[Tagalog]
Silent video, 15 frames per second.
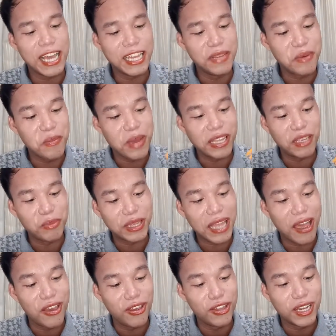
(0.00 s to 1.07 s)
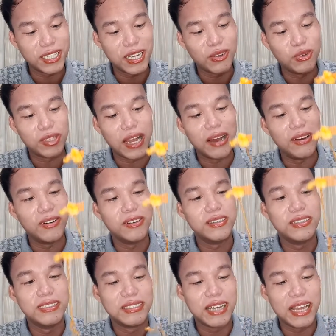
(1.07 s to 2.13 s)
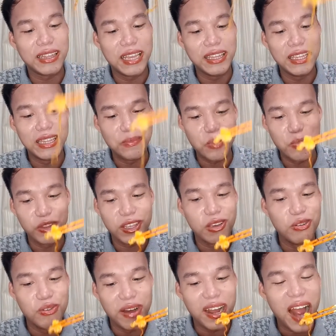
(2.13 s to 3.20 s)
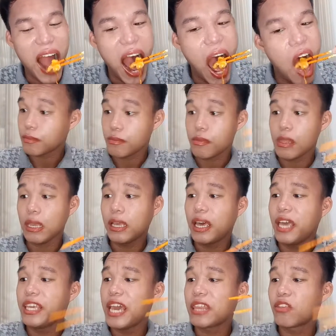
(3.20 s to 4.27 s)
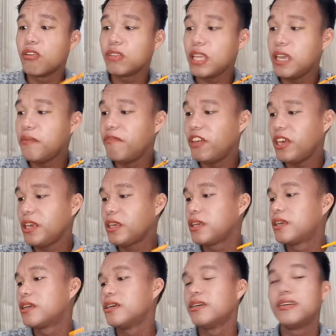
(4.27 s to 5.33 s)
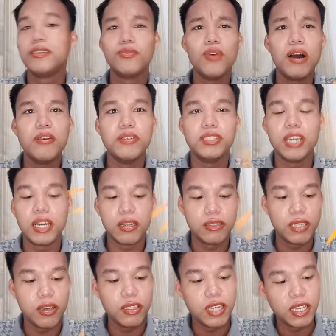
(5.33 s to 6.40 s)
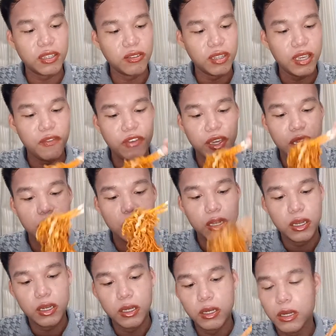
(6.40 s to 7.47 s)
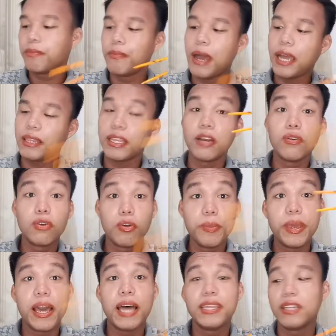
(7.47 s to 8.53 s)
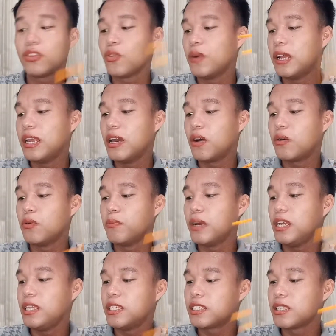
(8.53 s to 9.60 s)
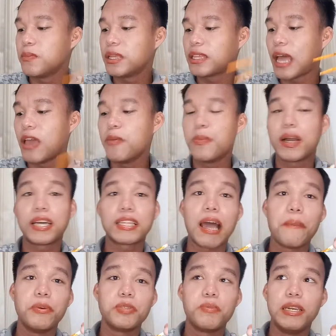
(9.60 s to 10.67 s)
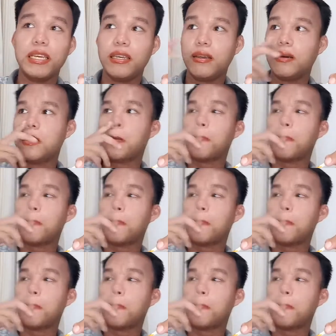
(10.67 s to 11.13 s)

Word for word: sadya naman may itim na tayo yung nakasagutan ko. At na hindi na pumuti yung uwak. Kay Jetong TV, wow, shoutout sa'yo Jetong TV. Bakit narurumihan ang tuwalya kung malinis naman tayo pagkatapos maligo?